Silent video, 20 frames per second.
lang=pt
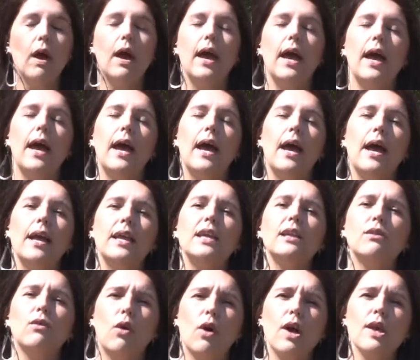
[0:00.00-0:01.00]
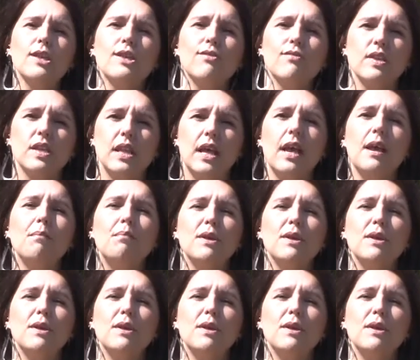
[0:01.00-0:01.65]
é, idosos, né?